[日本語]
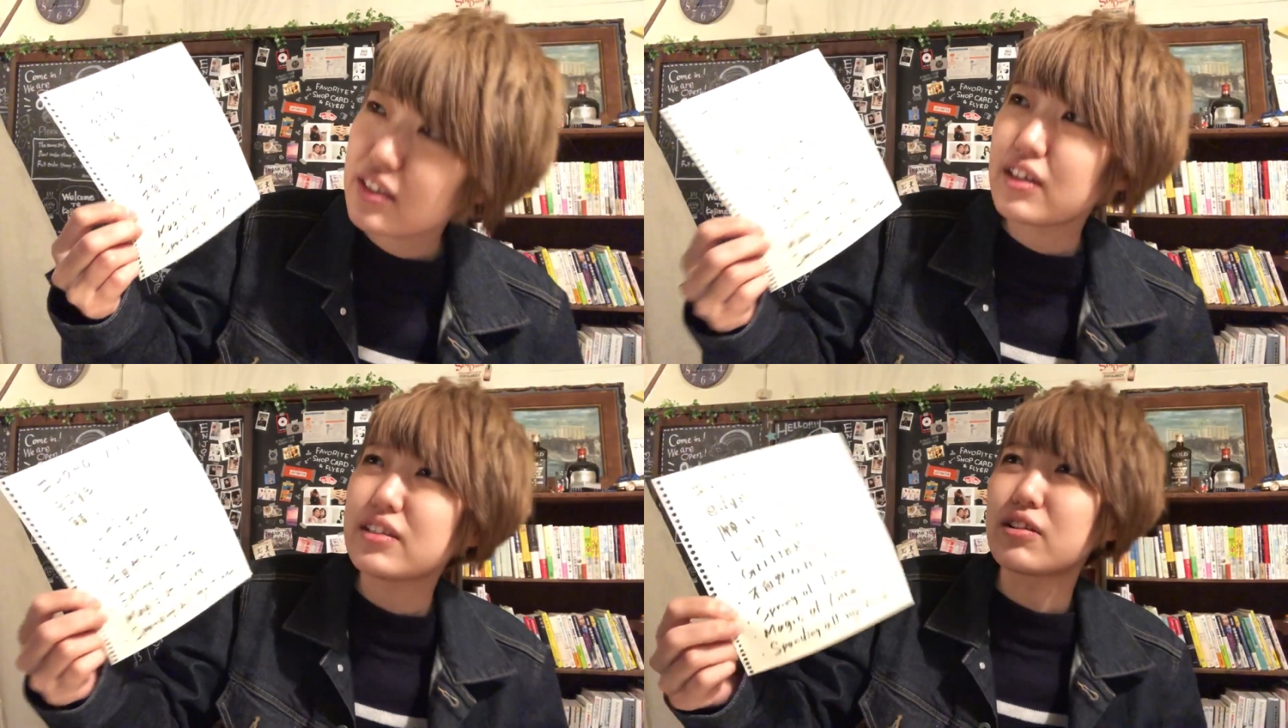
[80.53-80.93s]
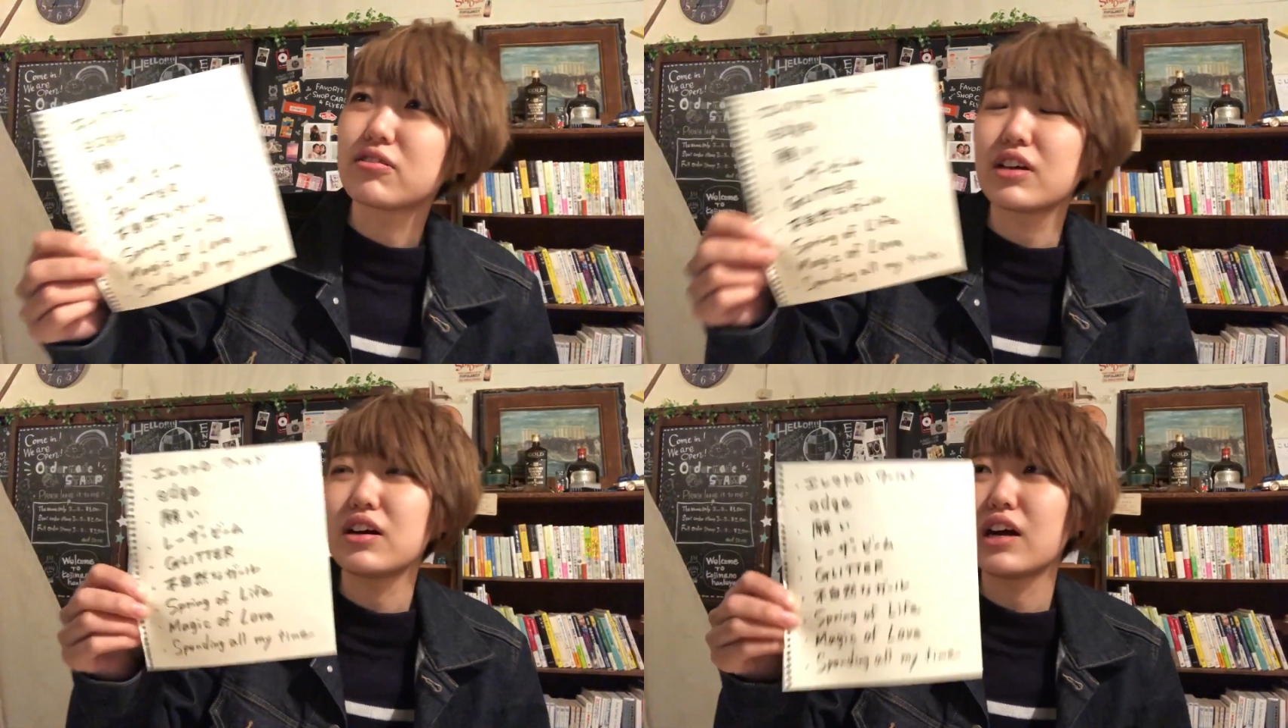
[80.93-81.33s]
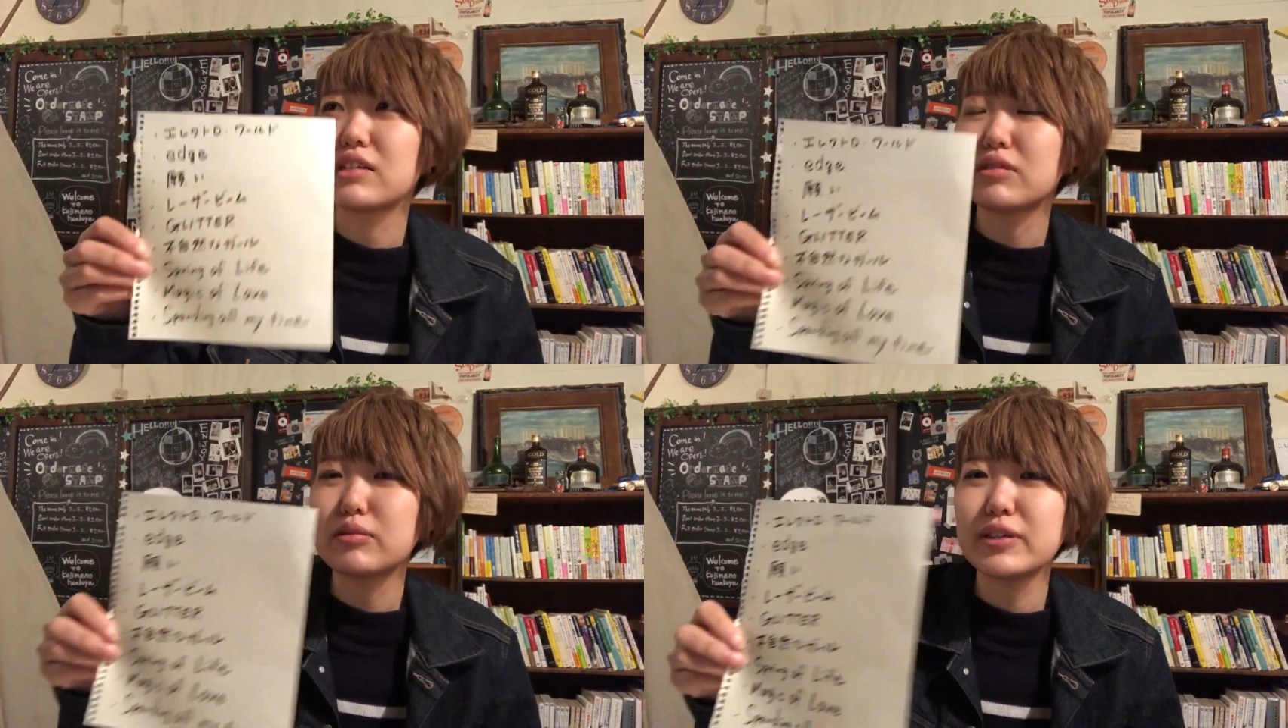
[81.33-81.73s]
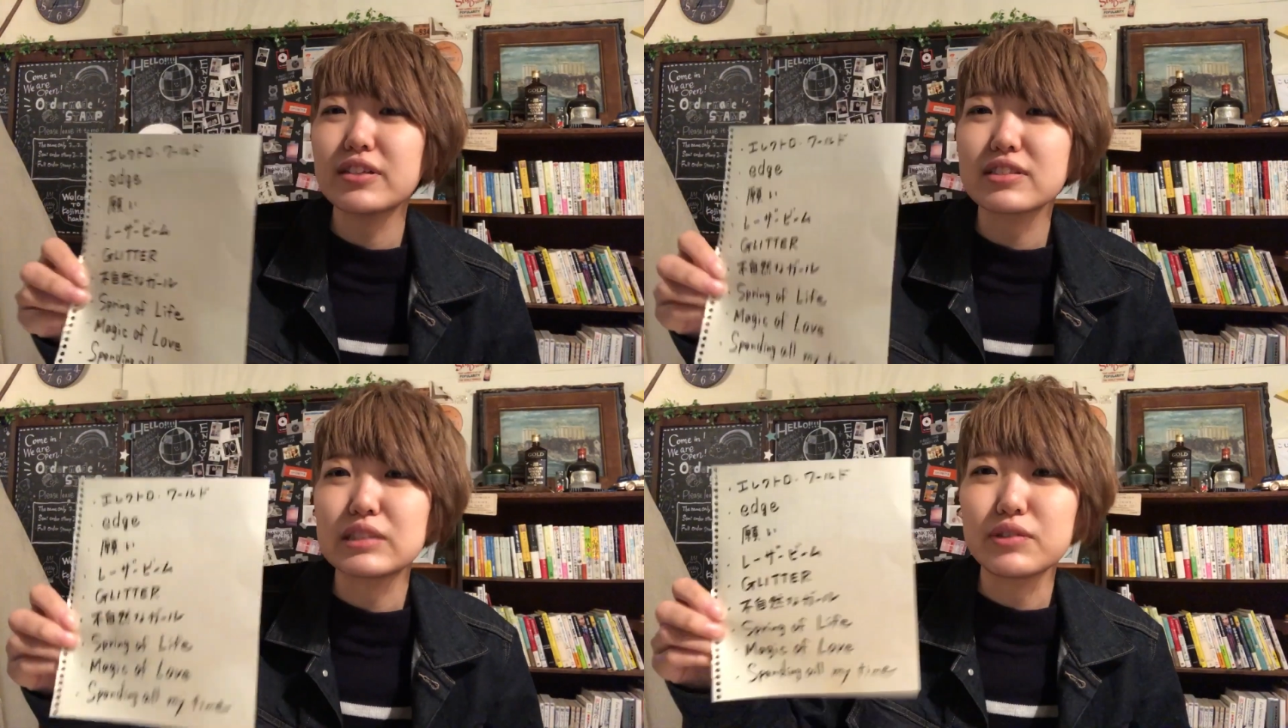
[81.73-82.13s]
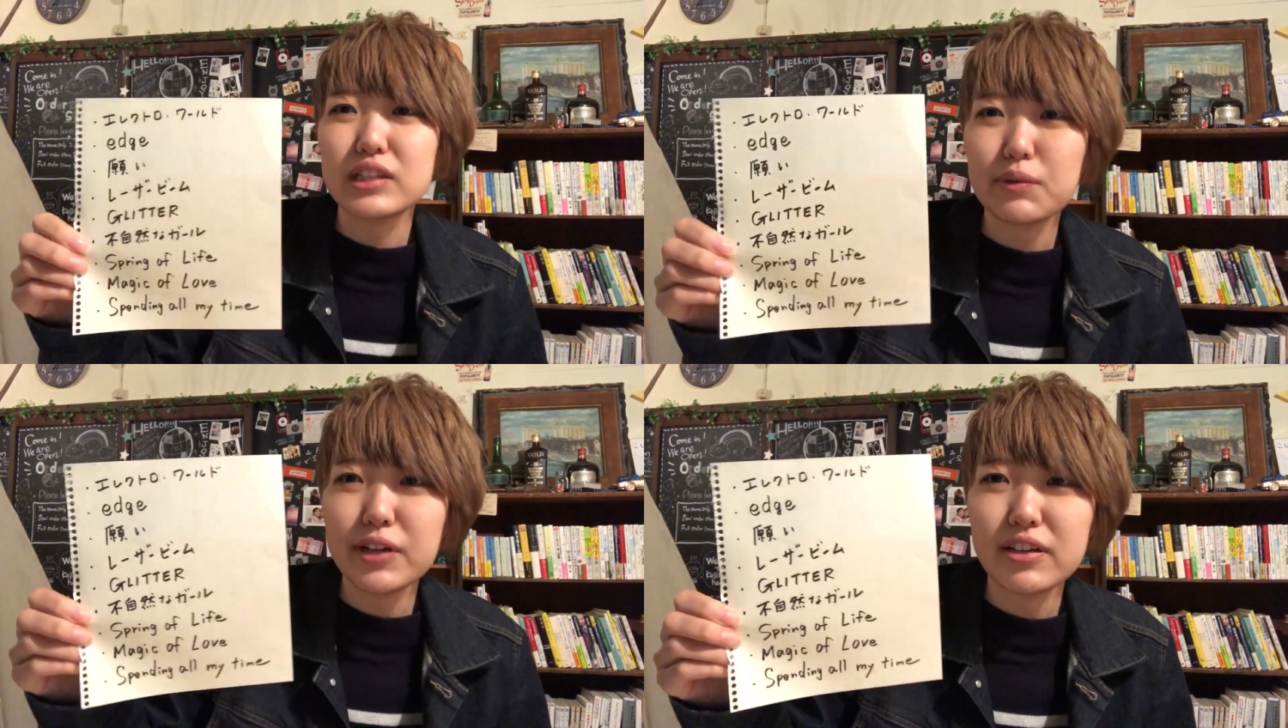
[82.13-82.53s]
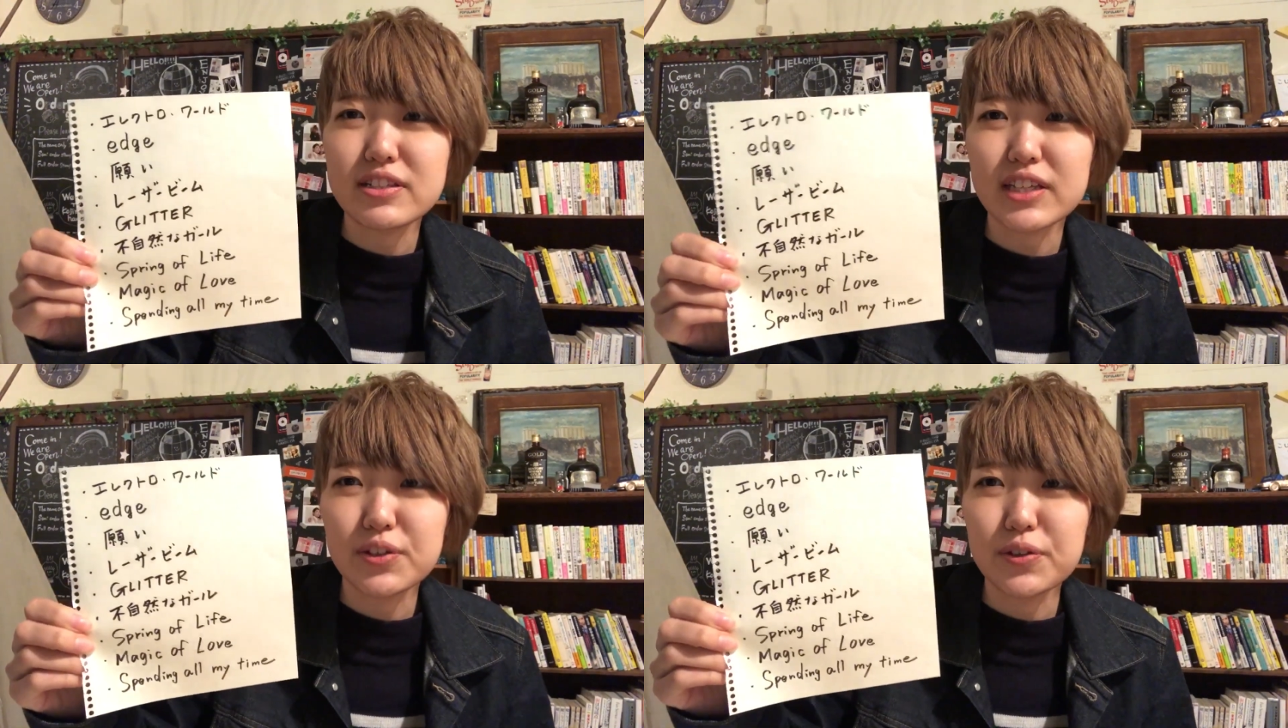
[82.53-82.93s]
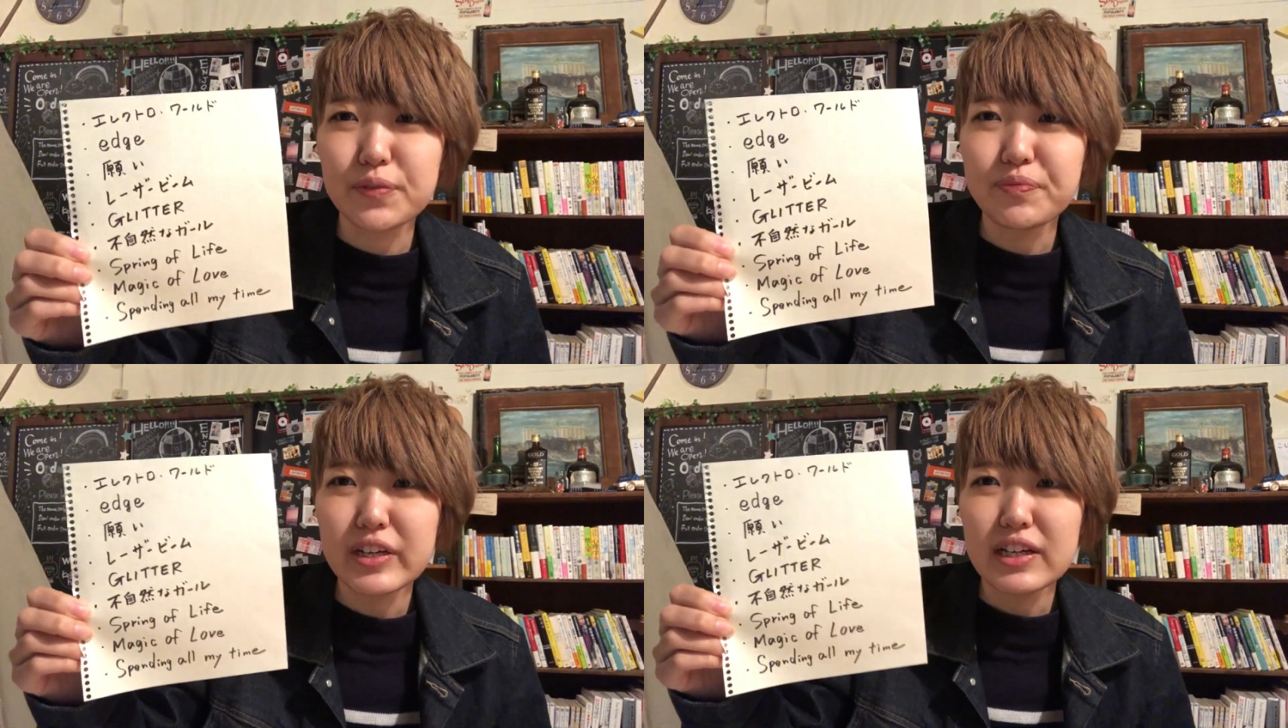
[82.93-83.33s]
何だろうなアルバムミックスでも何でもないんですけど